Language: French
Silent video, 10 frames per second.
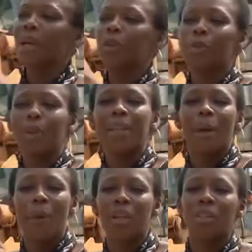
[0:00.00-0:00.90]

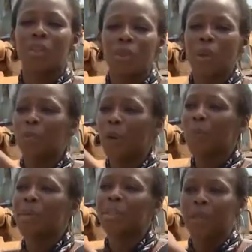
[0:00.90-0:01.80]
commerçants ont même tenté
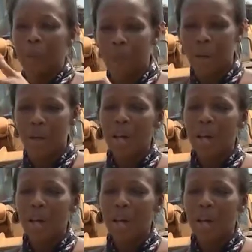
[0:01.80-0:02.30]
de s'opposer à leur